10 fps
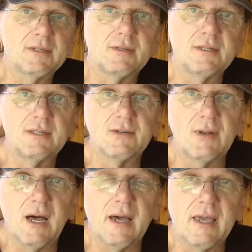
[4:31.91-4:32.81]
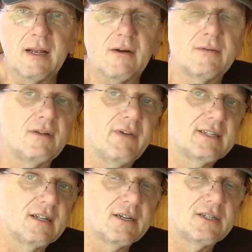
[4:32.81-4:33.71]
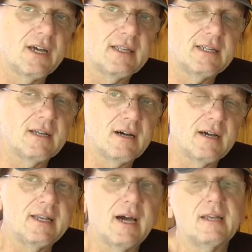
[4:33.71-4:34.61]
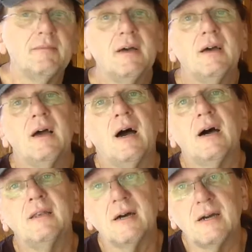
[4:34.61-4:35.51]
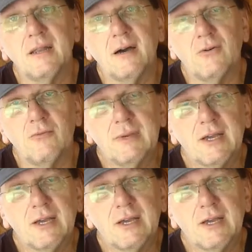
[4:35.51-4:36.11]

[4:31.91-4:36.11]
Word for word: also diesen Solarregler und den Wechselrichter etc., in einem anderen Raum.